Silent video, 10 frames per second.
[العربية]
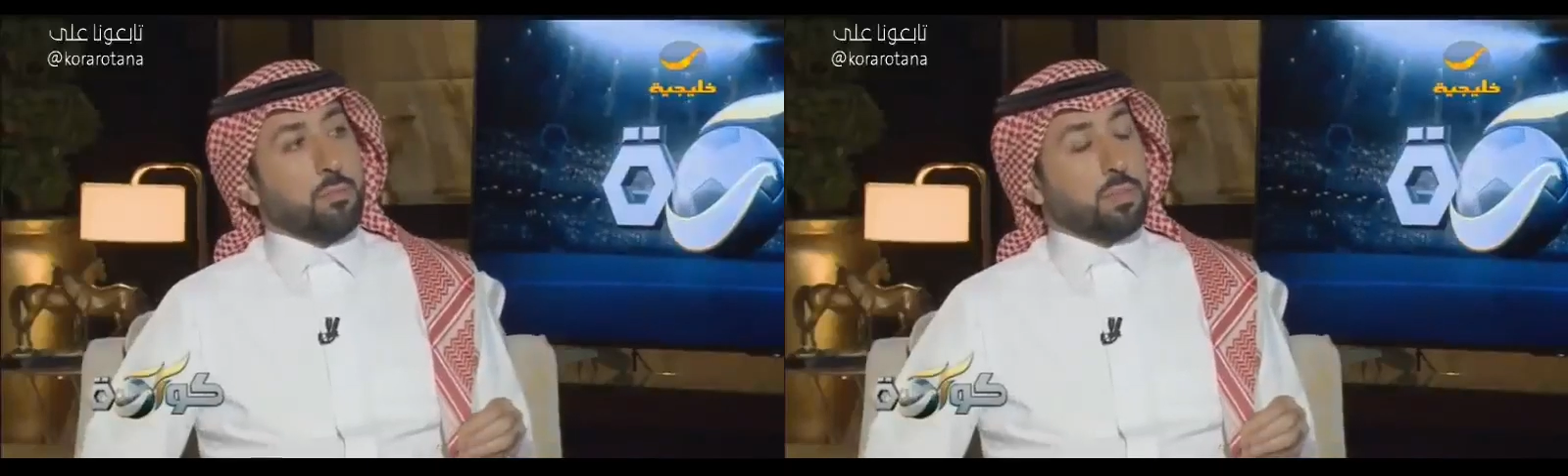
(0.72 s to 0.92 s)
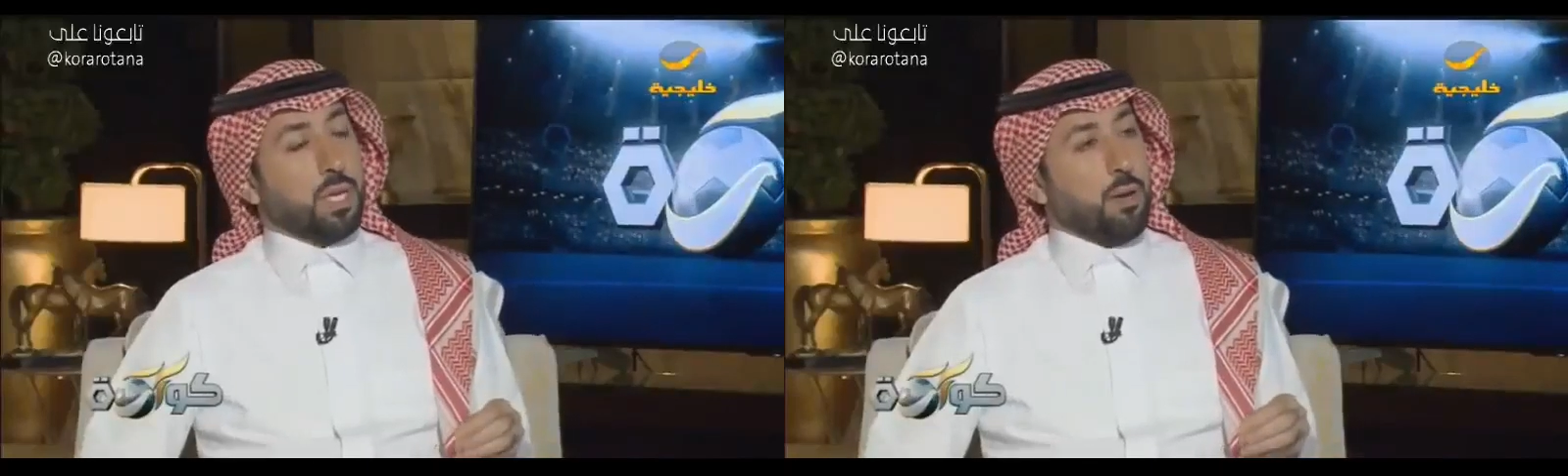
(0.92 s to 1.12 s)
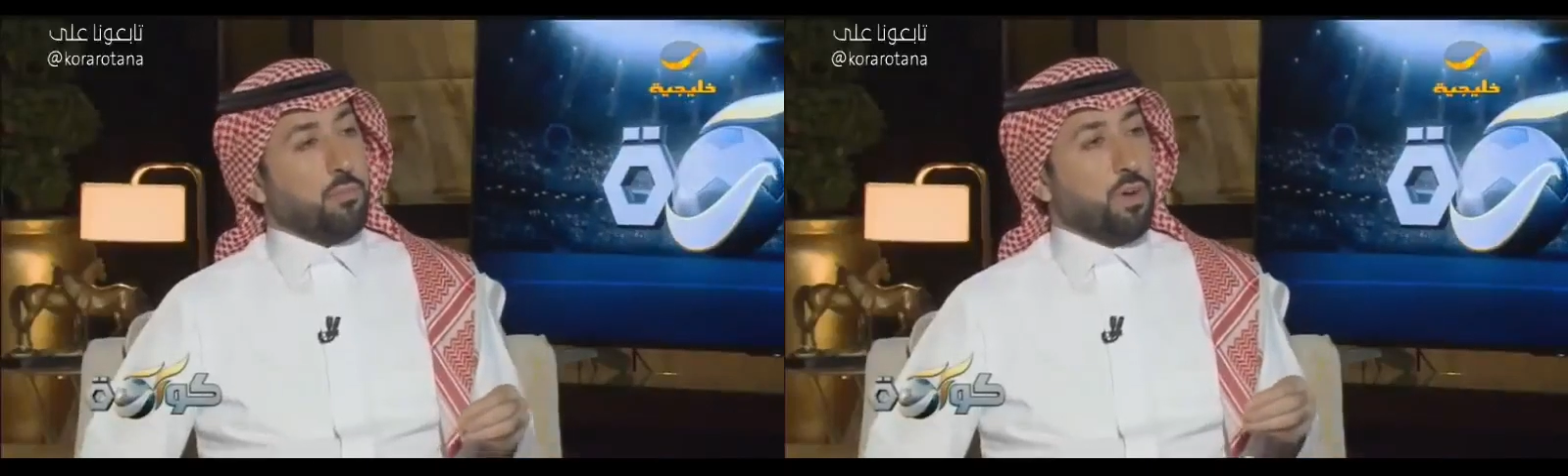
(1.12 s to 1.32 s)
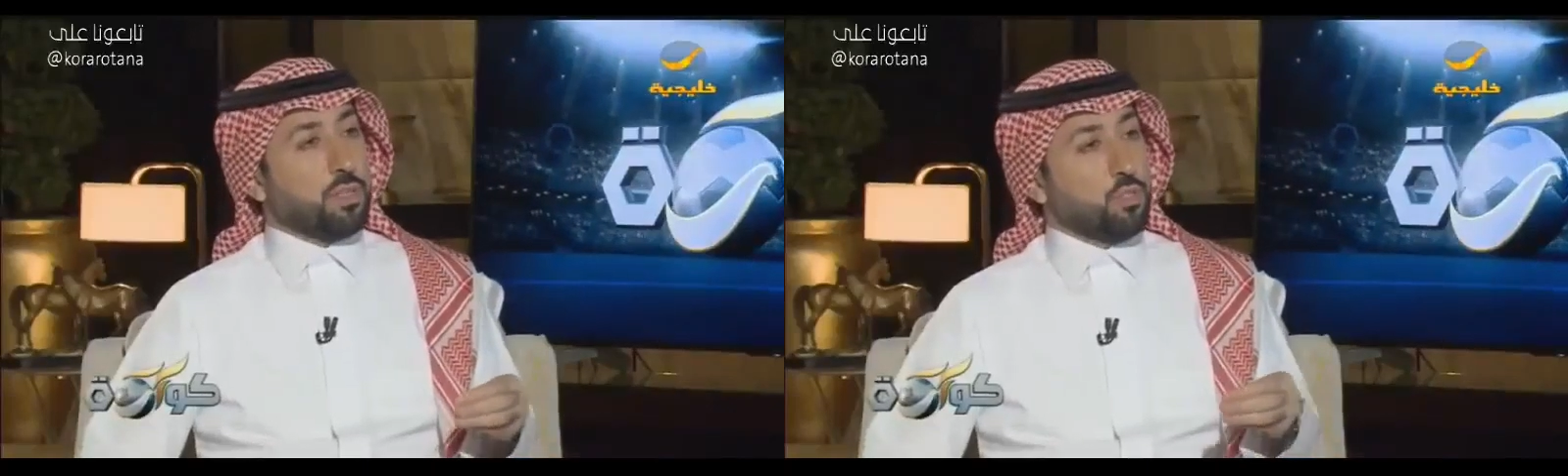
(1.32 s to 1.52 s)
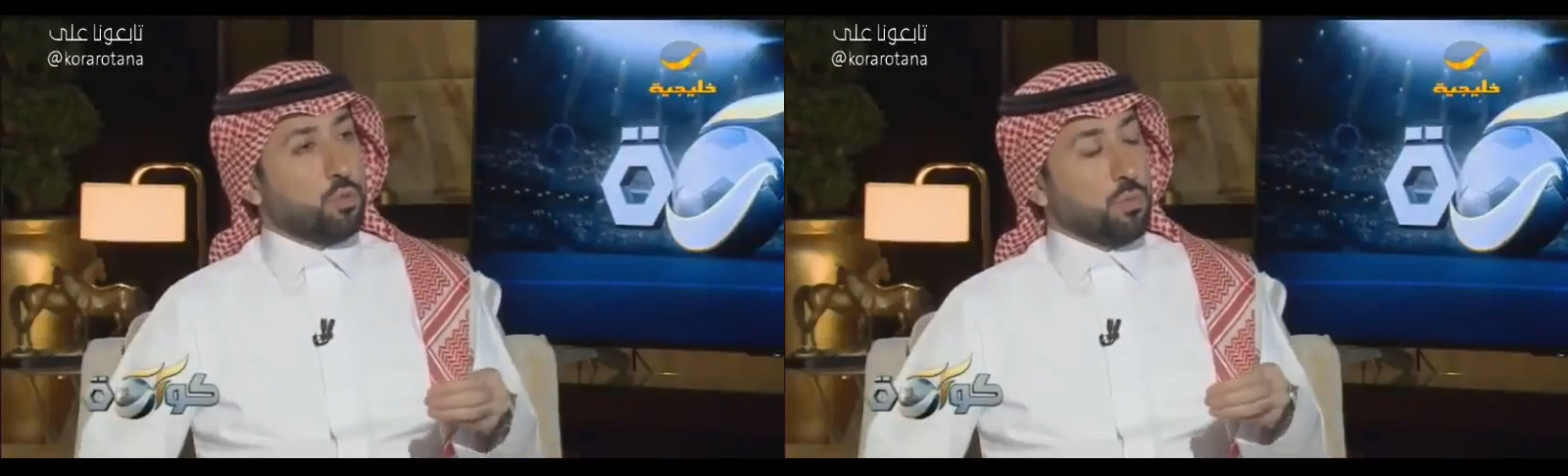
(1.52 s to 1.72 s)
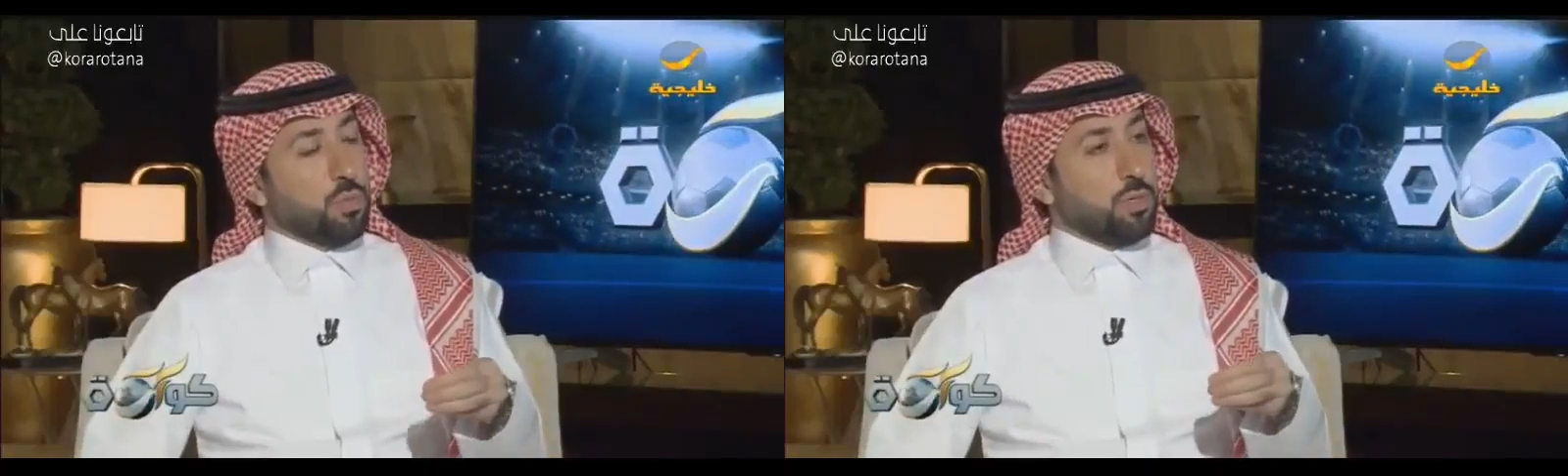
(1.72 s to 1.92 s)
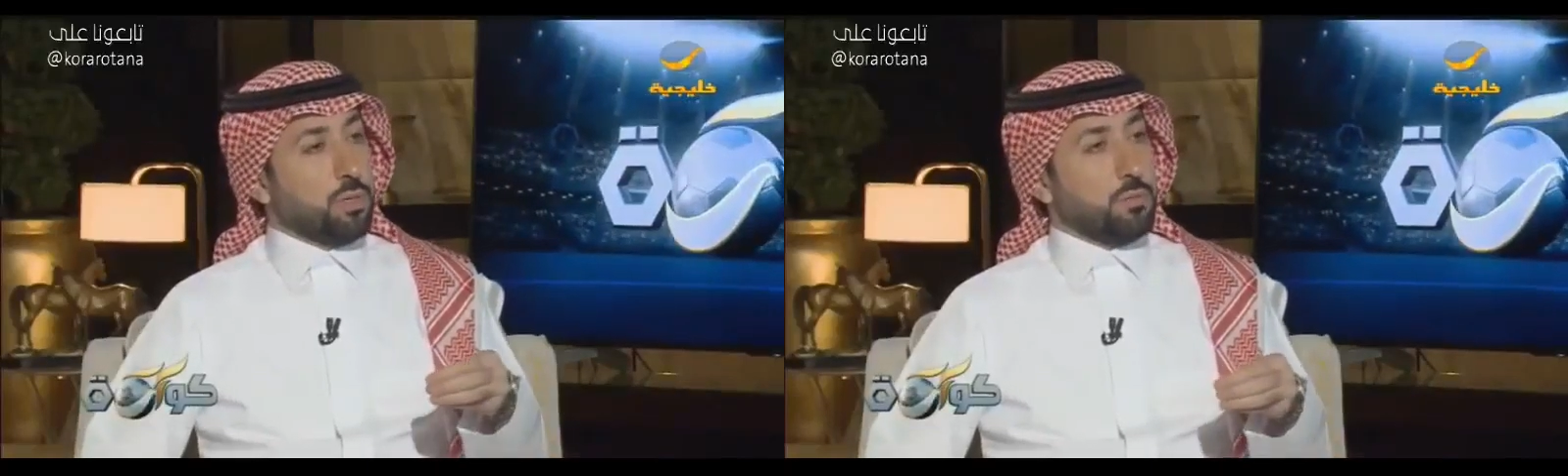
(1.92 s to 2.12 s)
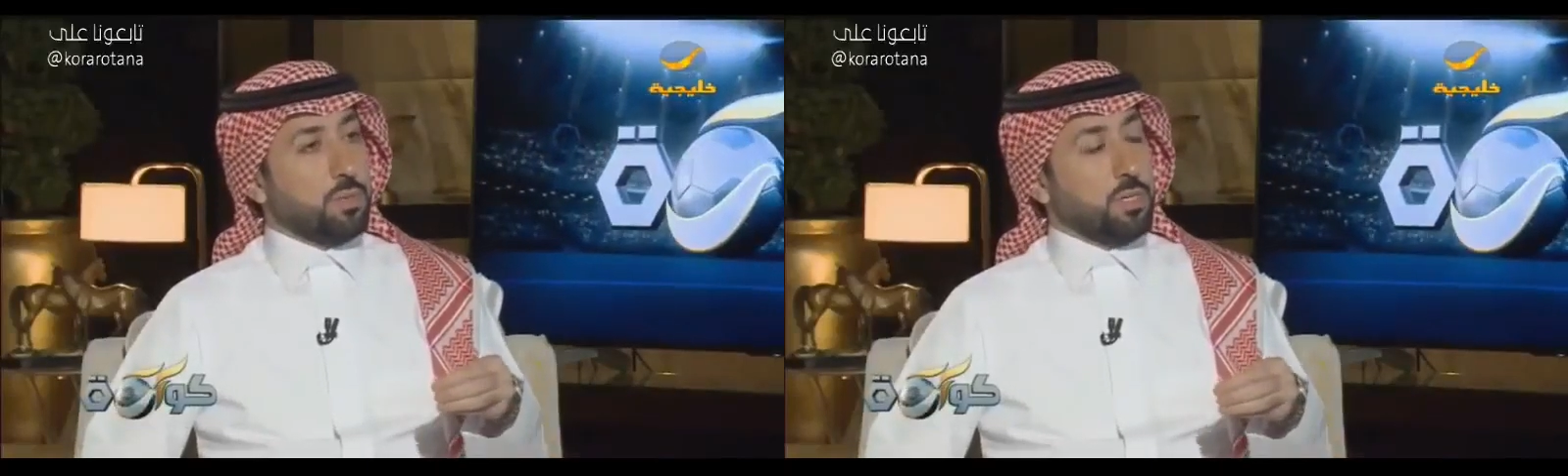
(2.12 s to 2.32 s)
بصراحه ابو فهد انتم
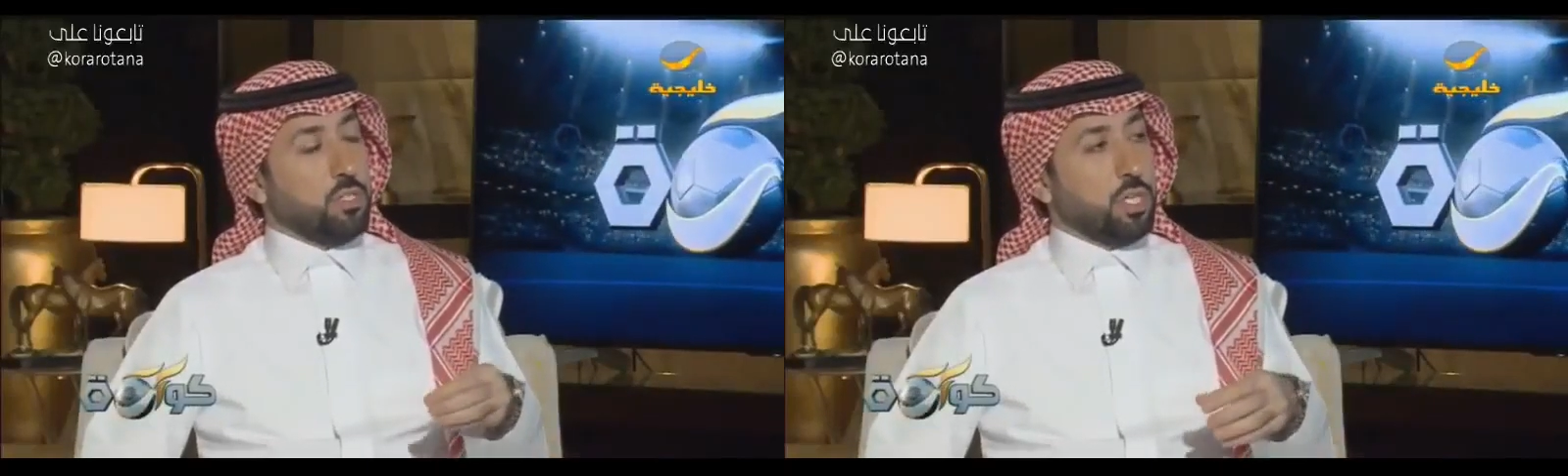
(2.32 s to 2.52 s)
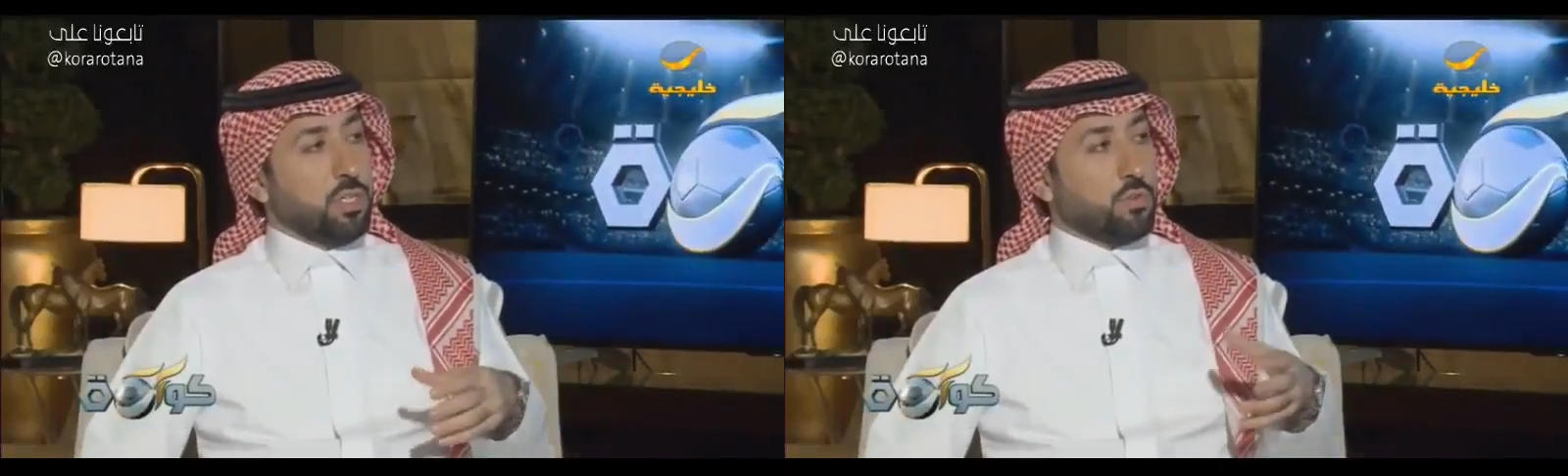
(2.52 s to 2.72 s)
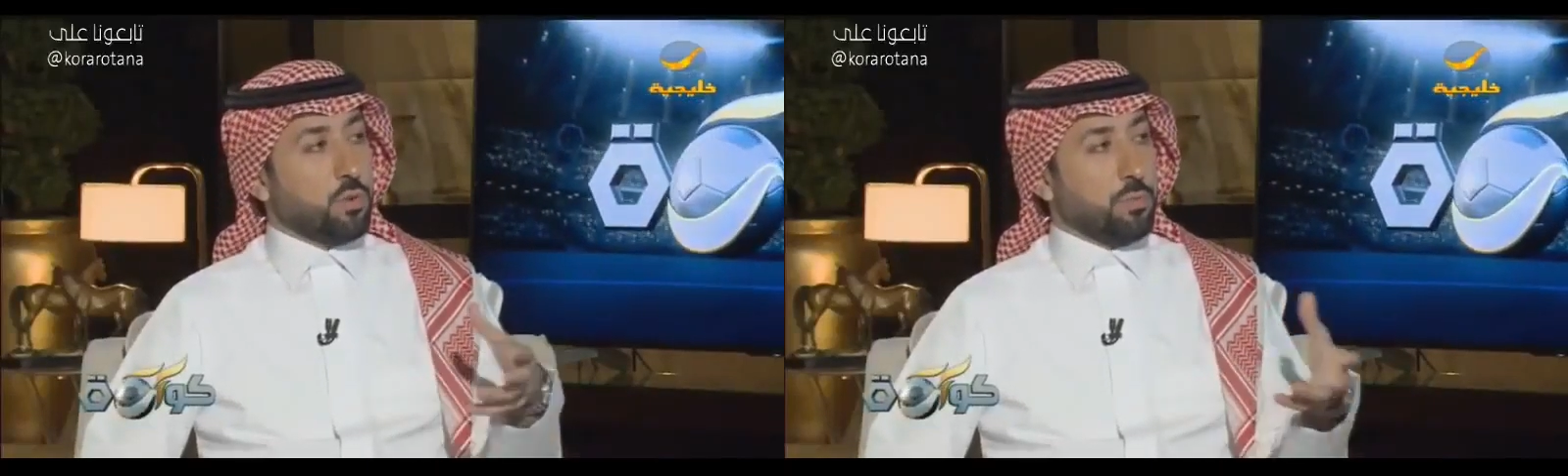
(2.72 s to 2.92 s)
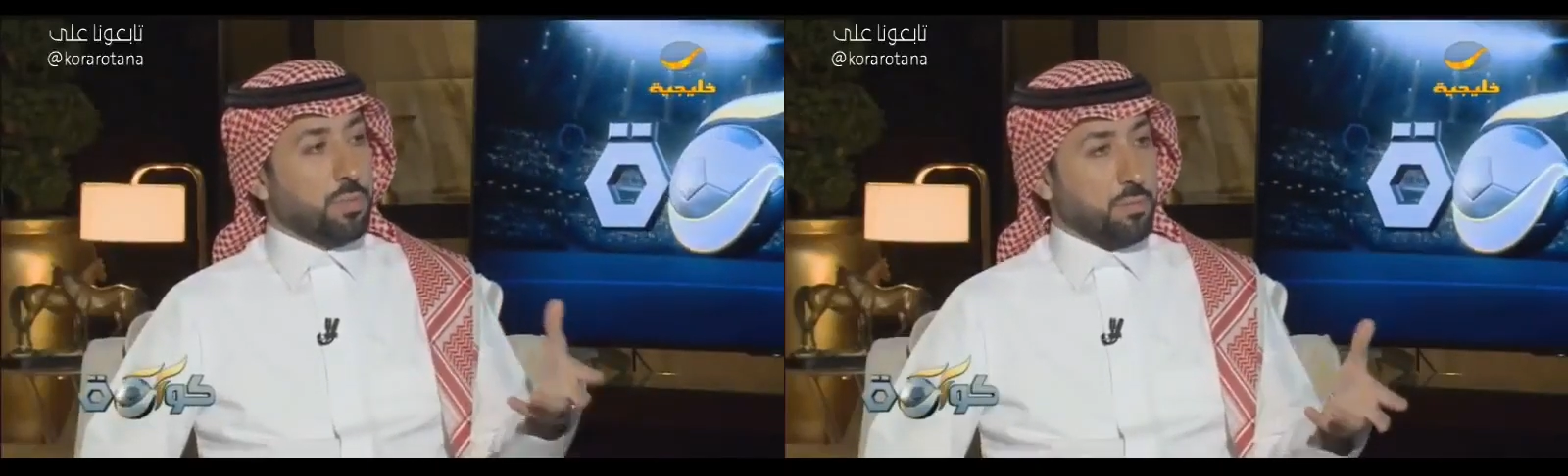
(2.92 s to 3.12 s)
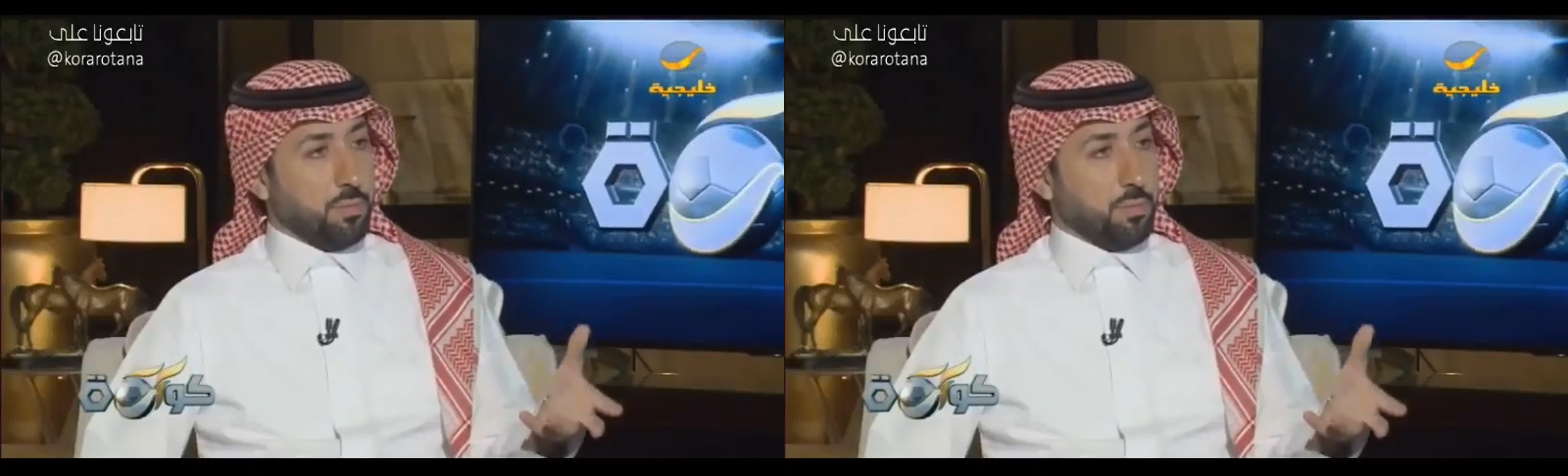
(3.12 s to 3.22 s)
ايش هدفكم من